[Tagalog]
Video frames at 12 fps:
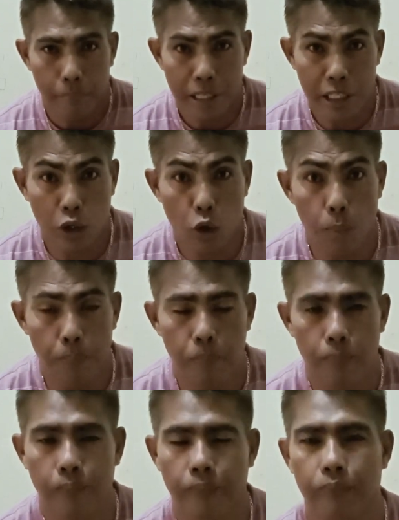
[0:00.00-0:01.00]
scope.
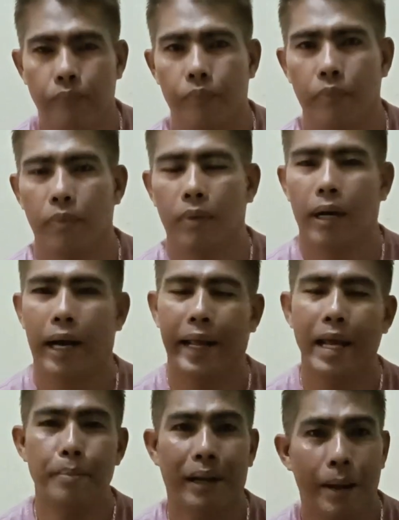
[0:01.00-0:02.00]

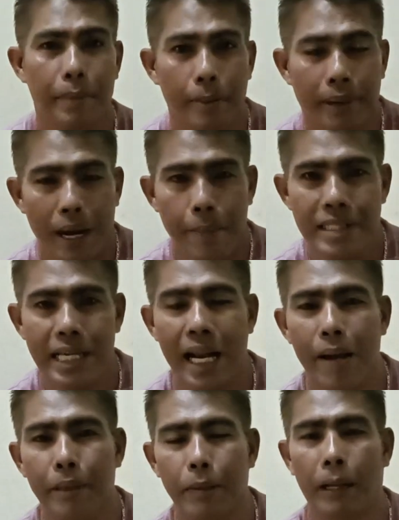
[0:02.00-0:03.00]
Ayan, maraming maraming
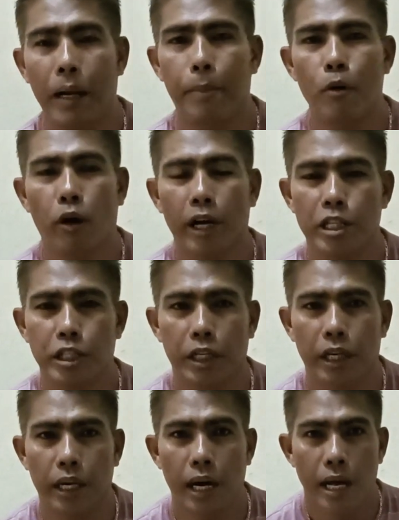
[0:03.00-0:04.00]
salamat pala po kay
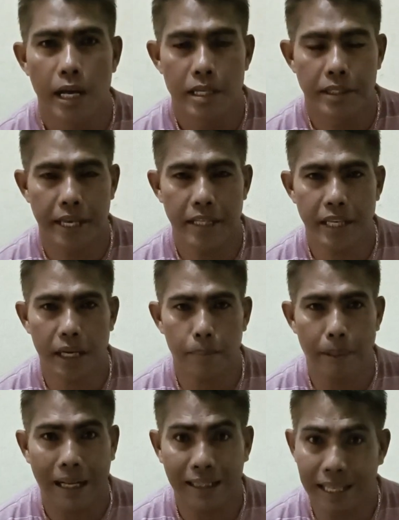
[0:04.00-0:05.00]
Sir Cesar
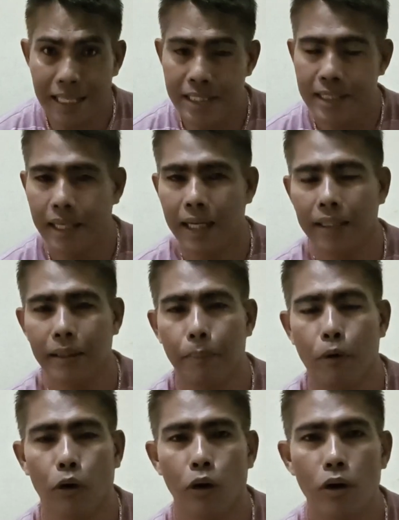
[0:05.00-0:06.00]
Bagtas ng
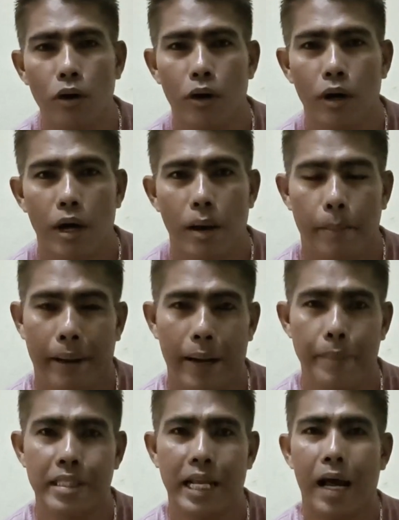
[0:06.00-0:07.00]
Antipolo
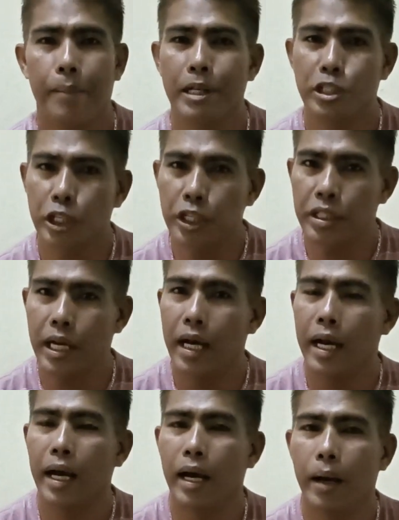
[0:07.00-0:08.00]
Maraming salamat sir sa
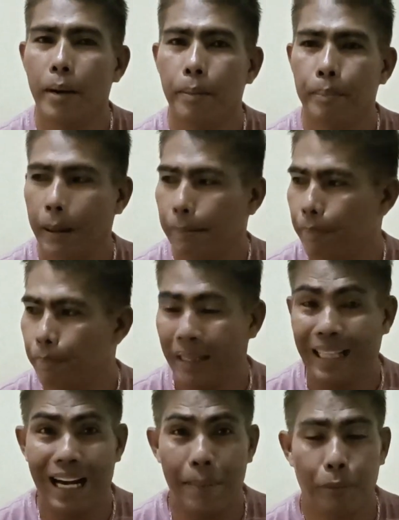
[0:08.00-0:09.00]

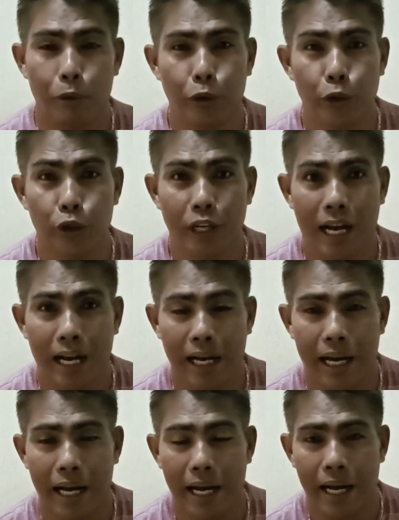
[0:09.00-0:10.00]
pagpadala po nyo
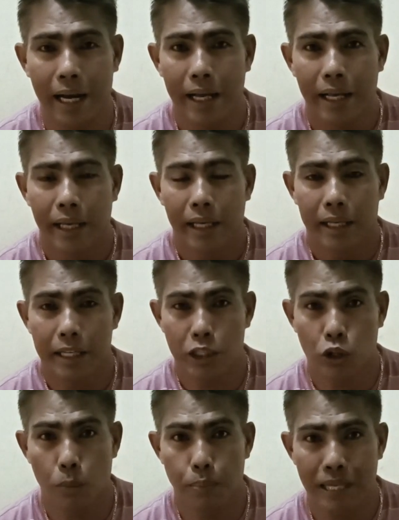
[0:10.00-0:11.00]
ng uh,
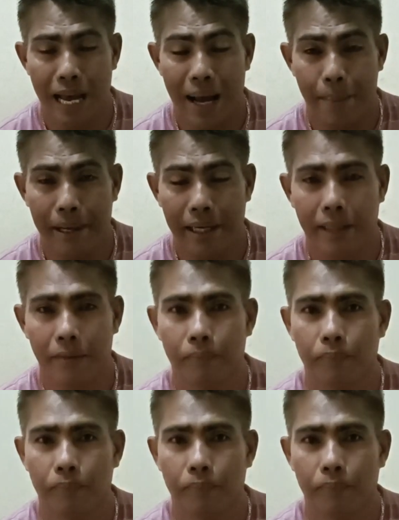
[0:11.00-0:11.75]
scope sa amin.